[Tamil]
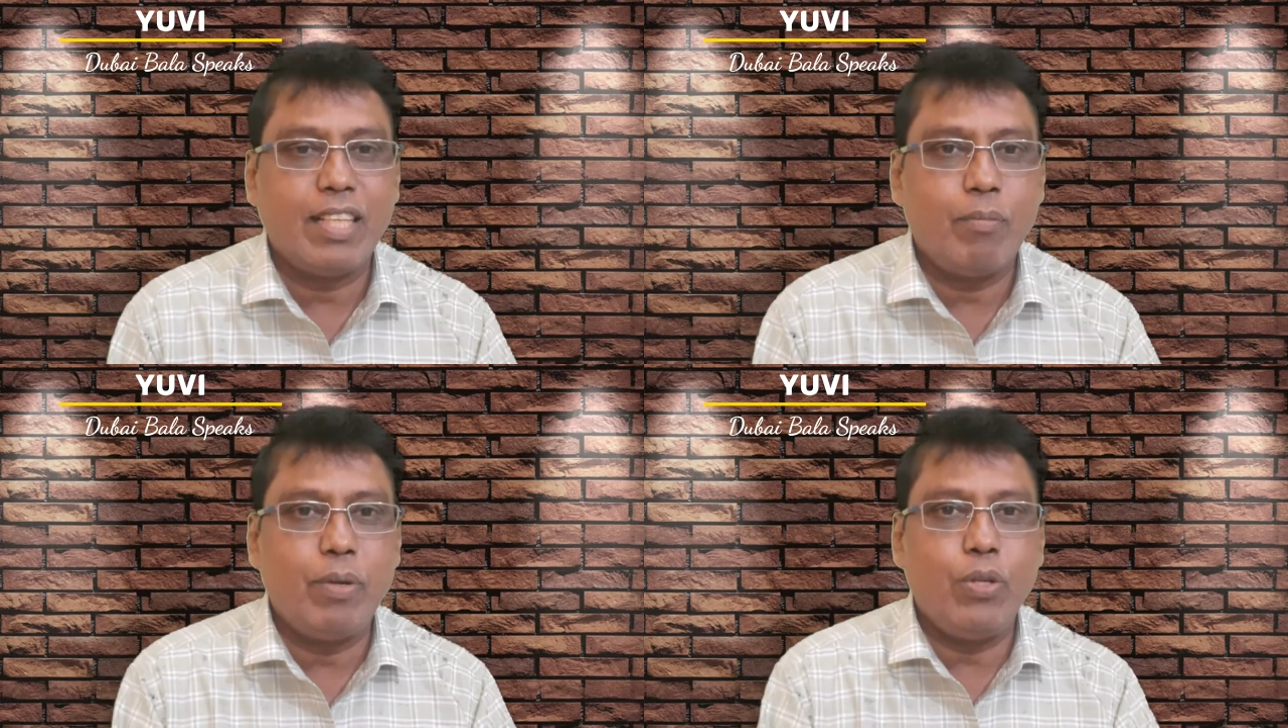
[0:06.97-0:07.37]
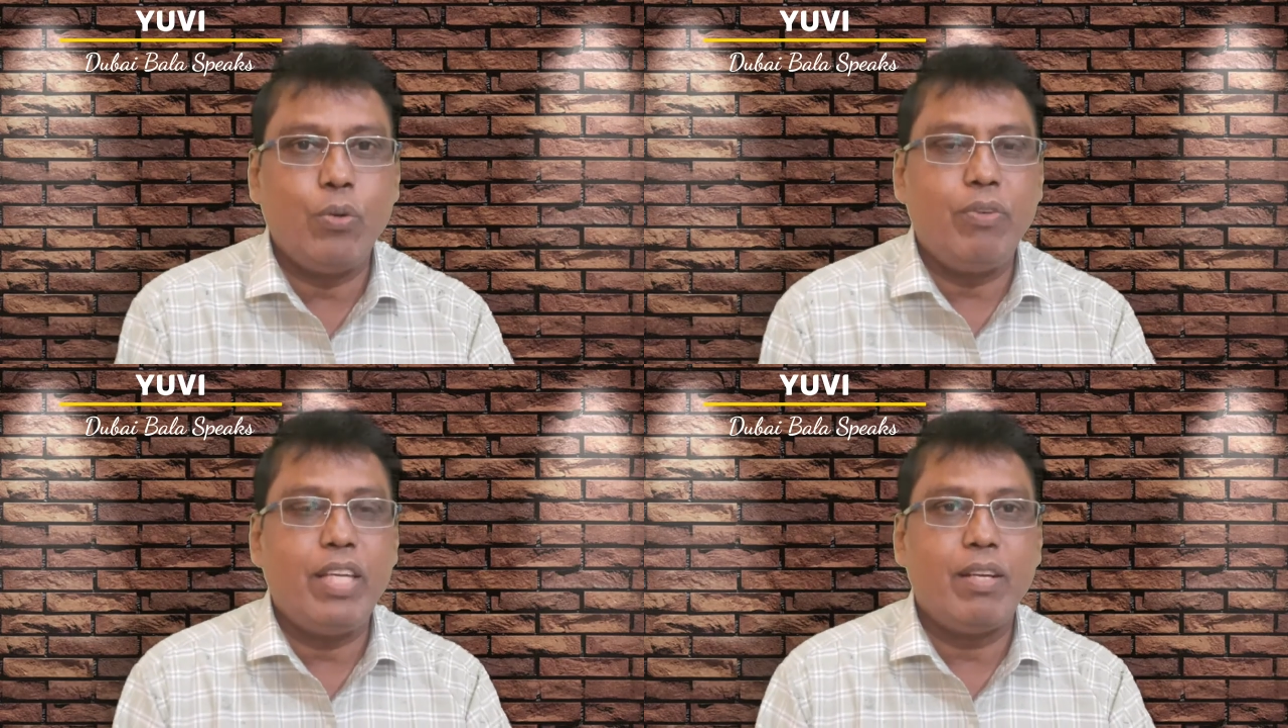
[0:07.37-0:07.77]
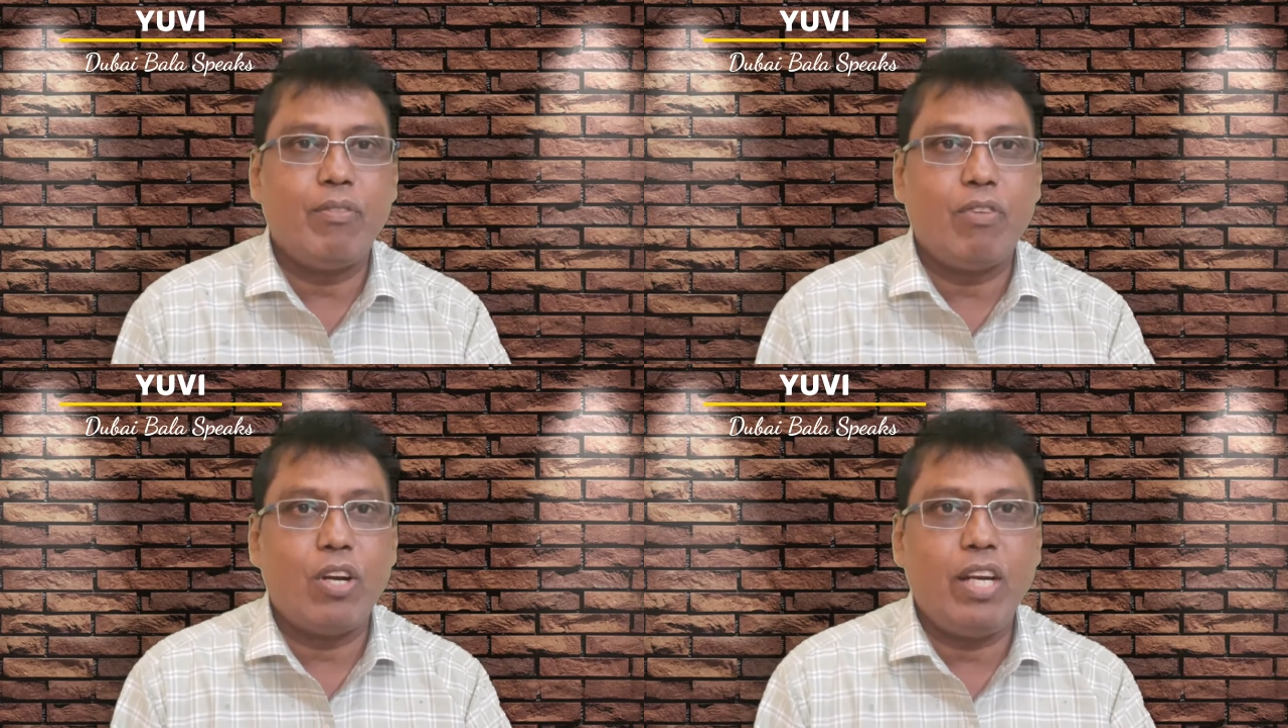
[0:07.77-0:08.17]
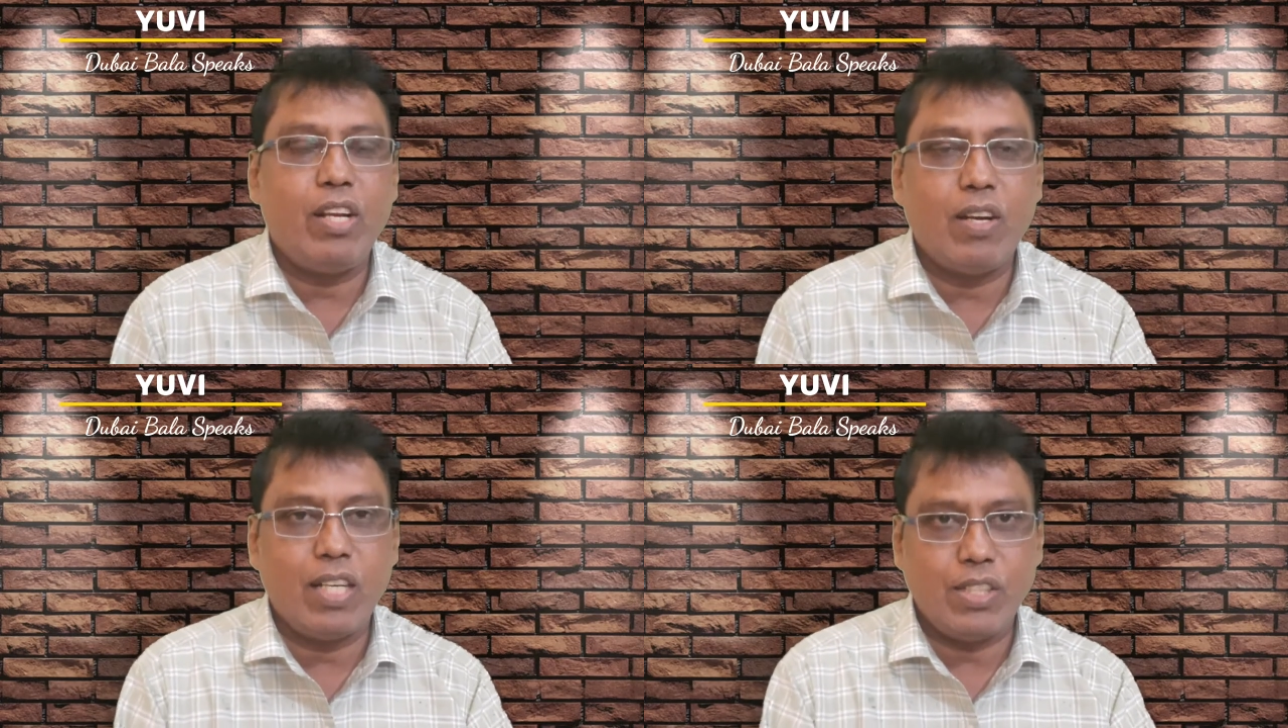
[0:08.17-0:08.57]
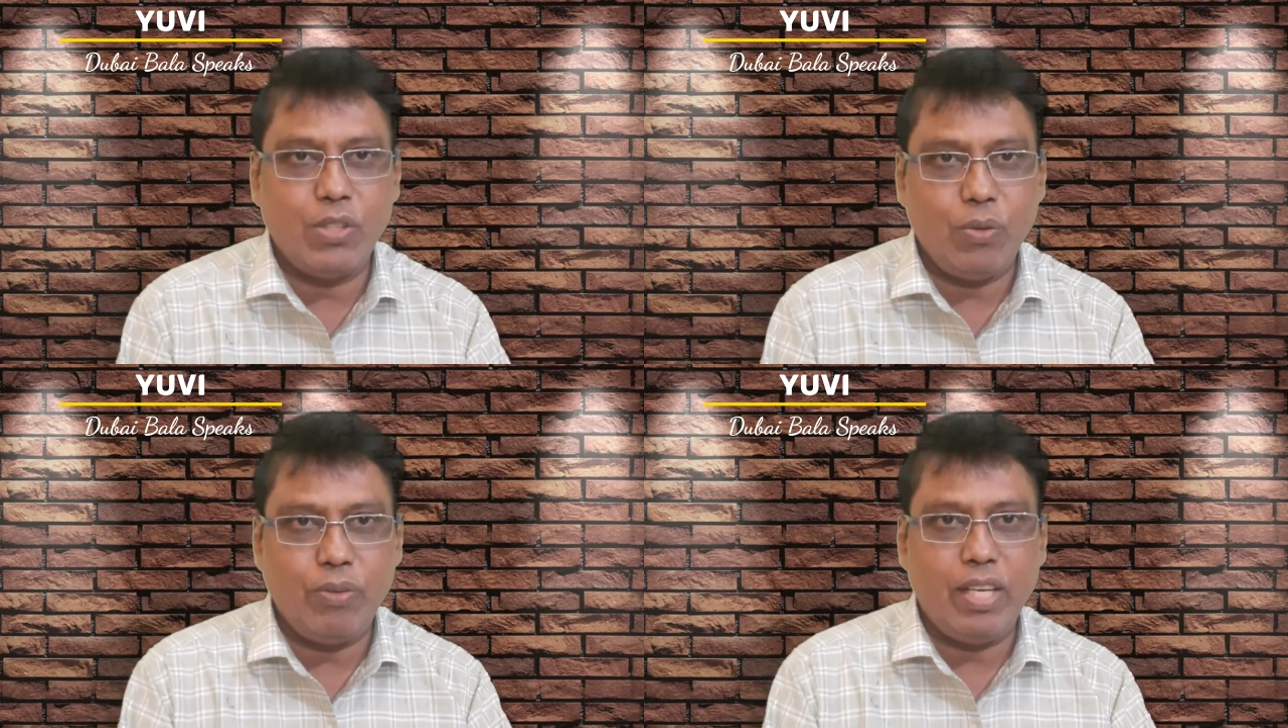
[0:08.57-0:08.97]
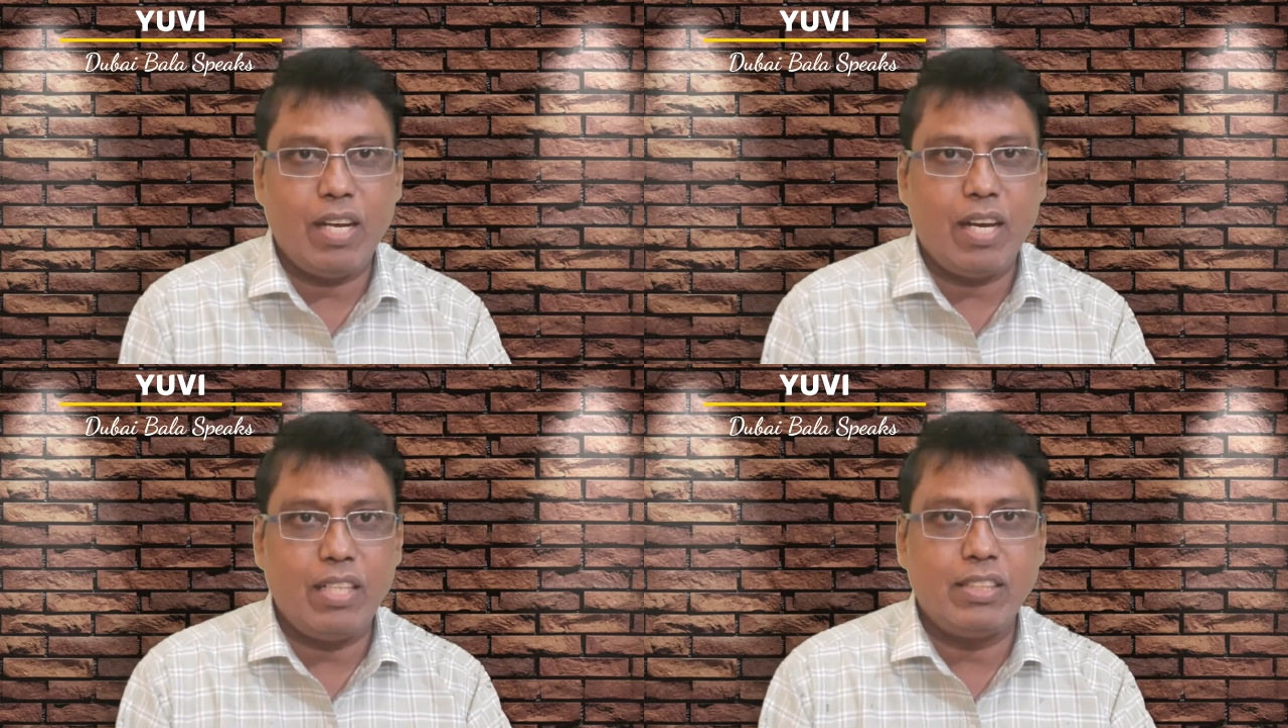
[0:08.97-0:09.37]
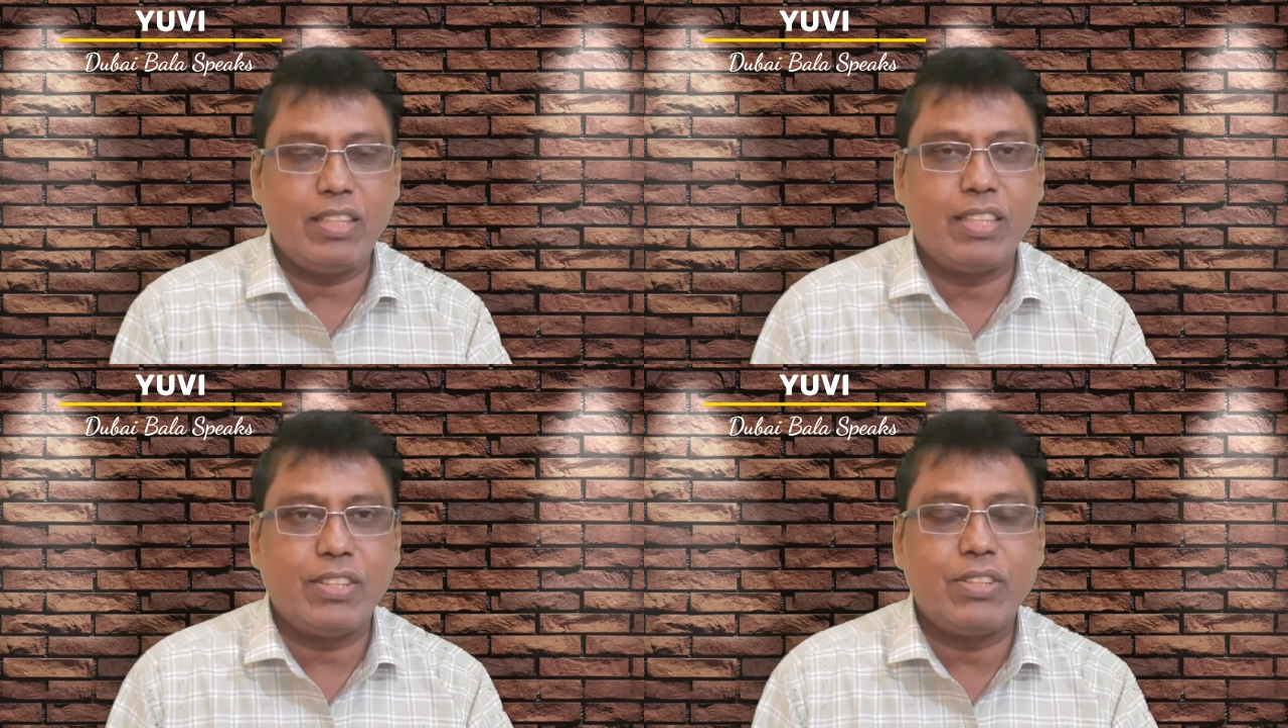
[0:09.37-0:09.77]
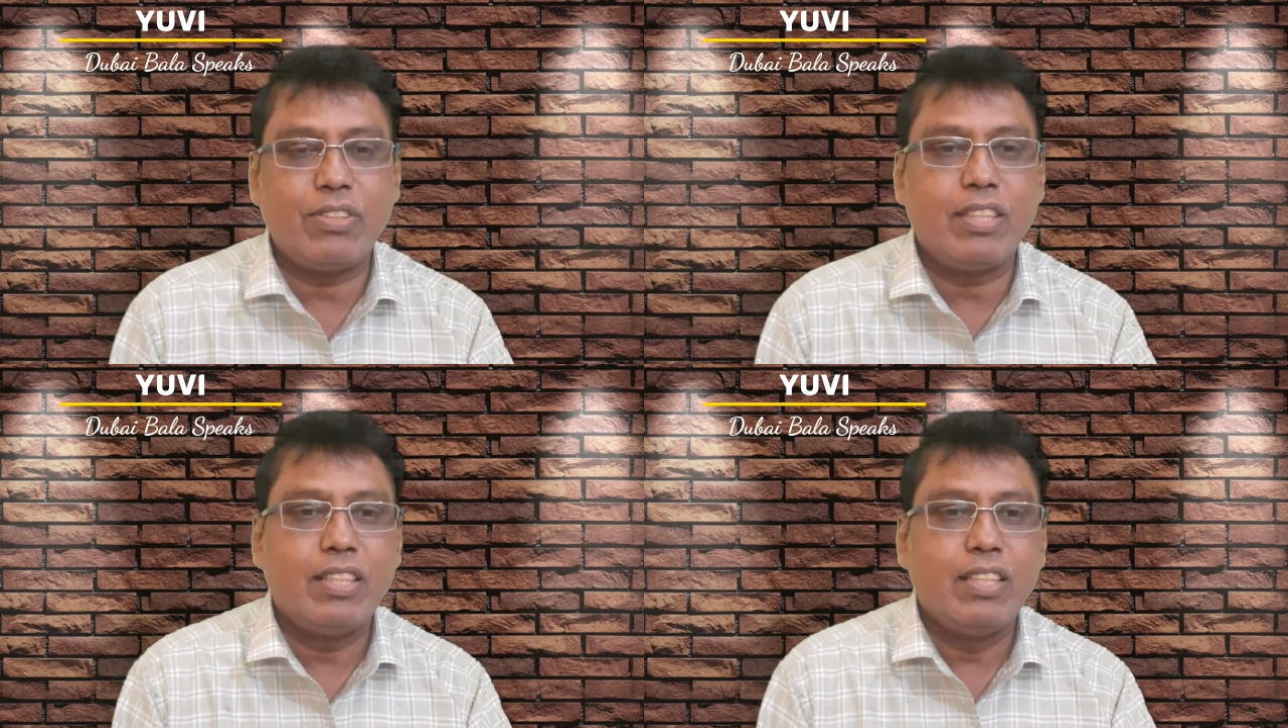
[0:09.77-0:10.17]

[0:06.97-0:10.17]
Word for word: நம்ம யூவி பான்லி கால்டஸ் யூவி ஆறு சிக்ஸ் அடித்தவர்